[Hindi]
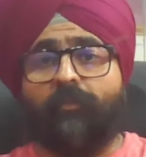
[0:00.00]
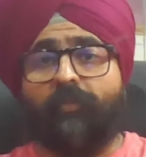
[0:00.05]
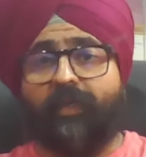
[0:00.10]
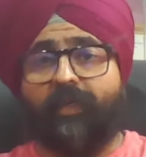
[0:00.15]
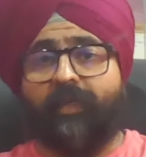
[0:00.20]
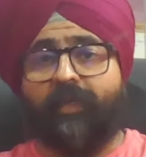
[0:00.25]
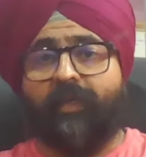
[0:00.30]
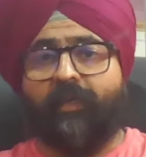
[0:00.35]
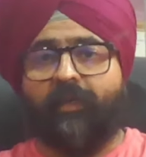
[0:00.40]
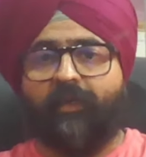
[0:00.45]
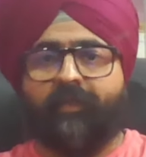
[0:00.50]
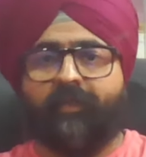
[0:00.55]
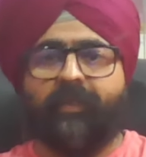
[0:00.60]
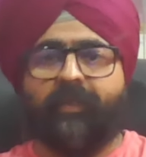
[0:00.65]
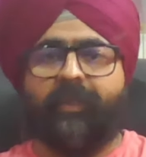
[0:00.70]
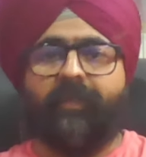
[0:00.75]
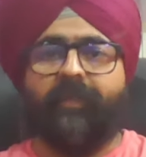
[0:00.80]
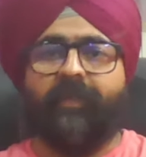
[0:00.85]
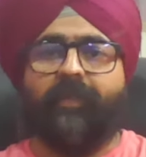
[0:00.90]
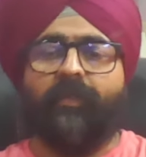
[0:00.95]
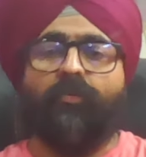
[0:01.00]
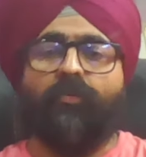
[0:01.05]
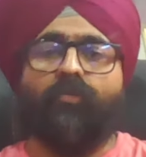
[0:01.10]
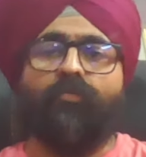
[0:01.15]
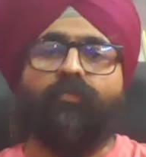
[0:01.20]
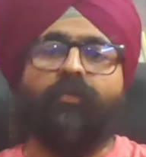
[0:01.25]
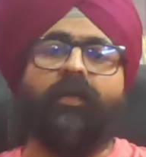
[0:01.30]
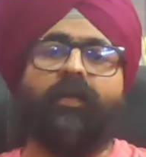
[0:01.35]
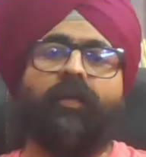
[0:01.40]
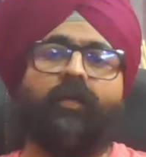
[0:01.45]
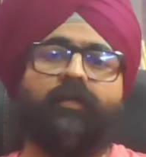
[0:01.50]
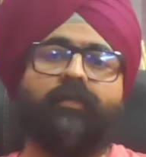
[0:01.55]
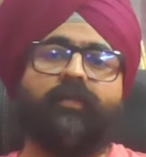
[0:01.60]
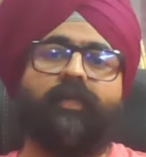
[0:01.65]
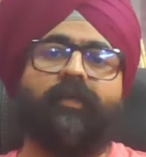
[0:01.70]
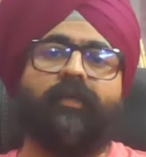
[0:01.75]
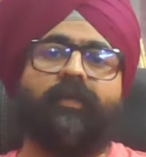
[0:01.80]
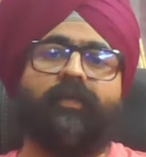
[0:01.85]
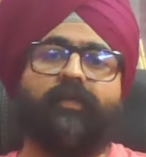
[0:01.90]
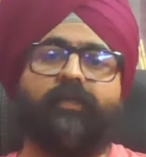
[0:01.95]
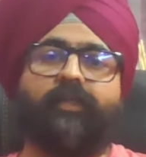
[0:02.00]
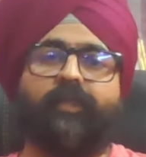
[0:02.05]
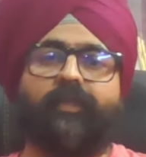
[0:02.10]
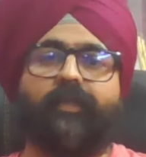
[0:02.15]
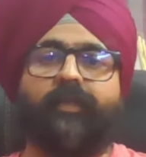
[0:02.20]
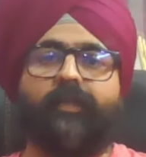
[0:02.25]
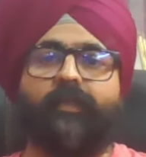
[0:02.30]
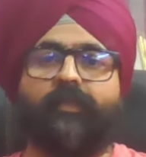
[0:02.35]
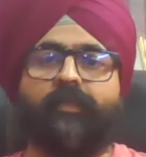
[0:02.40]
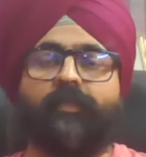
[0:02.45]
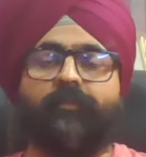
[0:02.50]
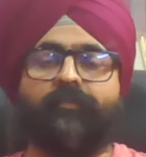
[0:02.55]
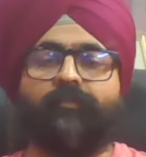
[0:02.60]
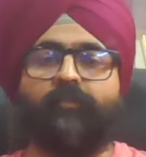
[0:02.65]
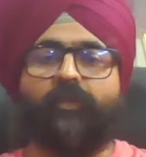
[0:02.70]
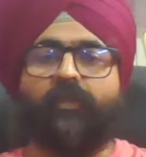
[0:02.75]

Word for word: बी इन एग्जाइटी टू फाइल अ चाइल्ड कस्टडी केस